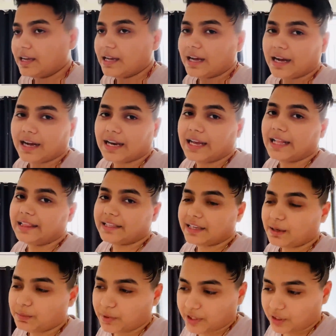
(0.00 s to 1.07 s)
अगर हेल्थ की
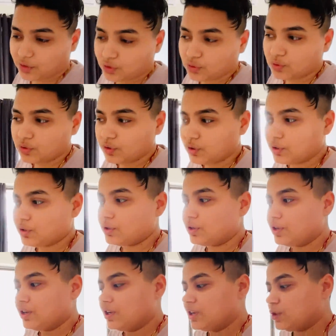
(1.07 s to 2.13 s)
अपडेट तू
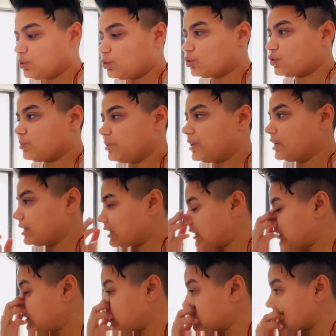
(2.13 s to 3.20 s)
तो कुछ भी अगर
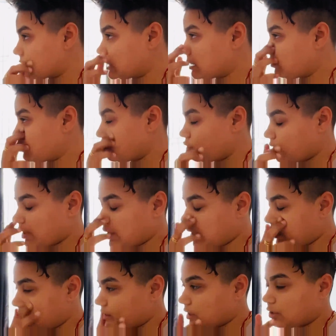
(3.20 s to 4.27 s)
ऐसे ज़्यादा बोल रहे हैं
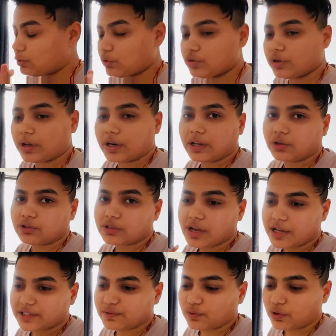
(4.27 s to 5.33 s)
या ज़्यादा कुछ कर रहे हैं तो
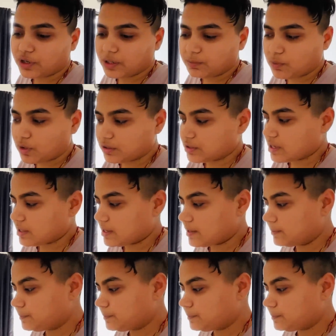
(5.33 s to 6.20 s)
सांस फूल रही है बहुत ज़्यादा